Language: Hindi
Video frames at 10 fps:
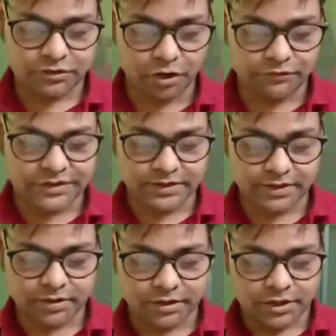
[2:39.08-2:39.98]
तो
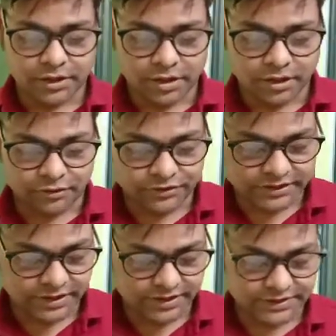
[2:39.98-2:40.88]
ऑफिसर
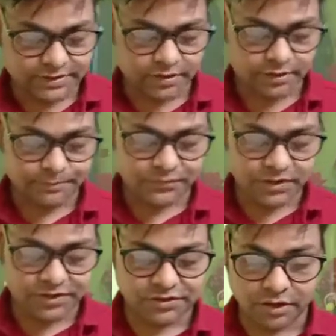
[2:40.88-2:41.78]
विथ हिज
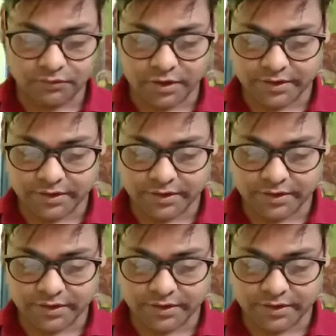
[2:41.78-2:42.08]
स्टॉल